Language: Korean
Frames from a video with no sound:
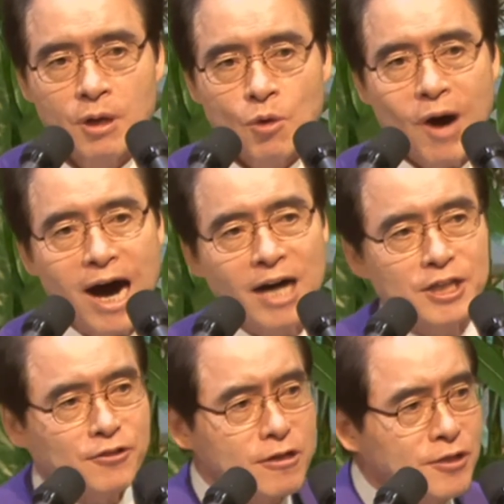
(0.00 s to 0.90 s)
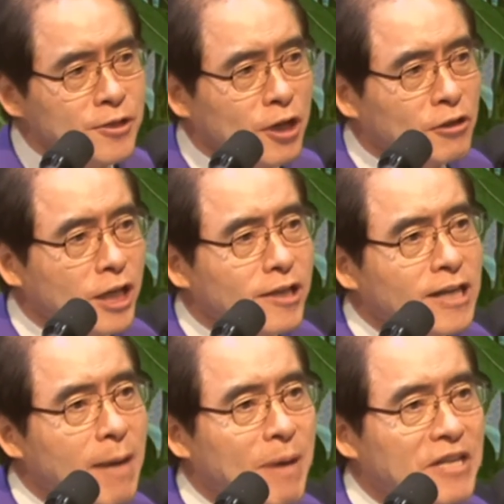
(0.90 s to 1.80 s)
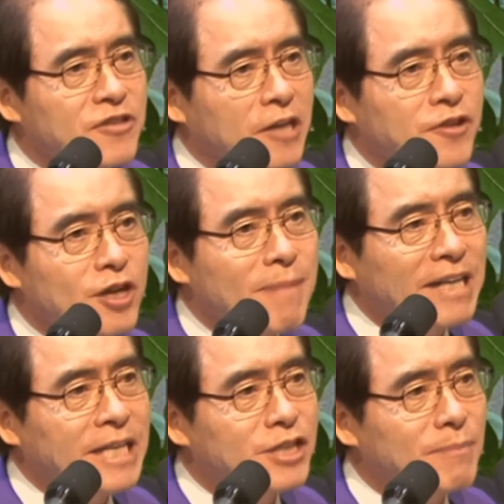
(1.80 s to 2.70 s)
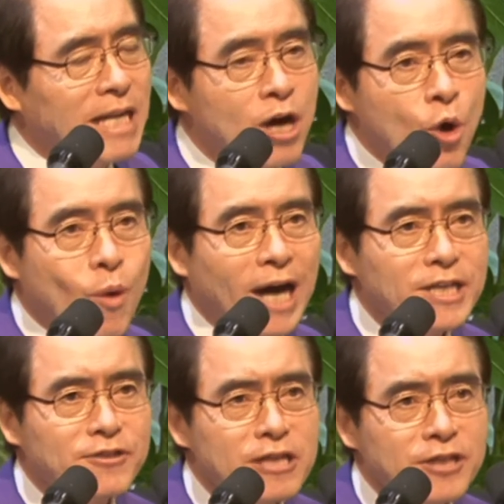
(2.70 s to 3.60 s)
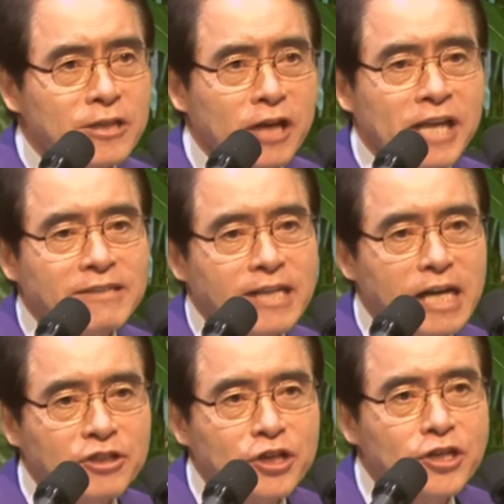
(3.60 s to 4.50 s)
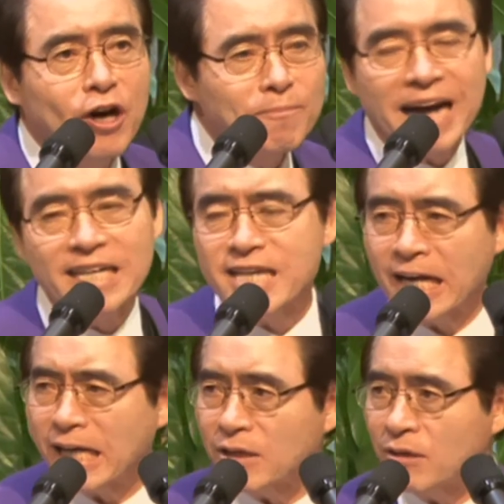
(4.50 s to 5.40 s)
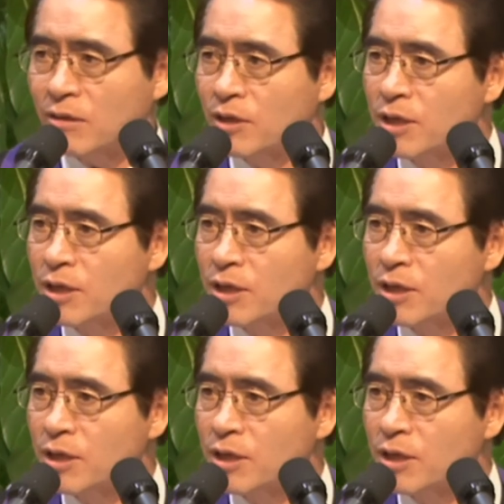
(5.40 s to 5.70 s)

와 있을진저 서기관과 바리새인들이 말했지만 와 있을진저 제사장들이요 말하지 않아요.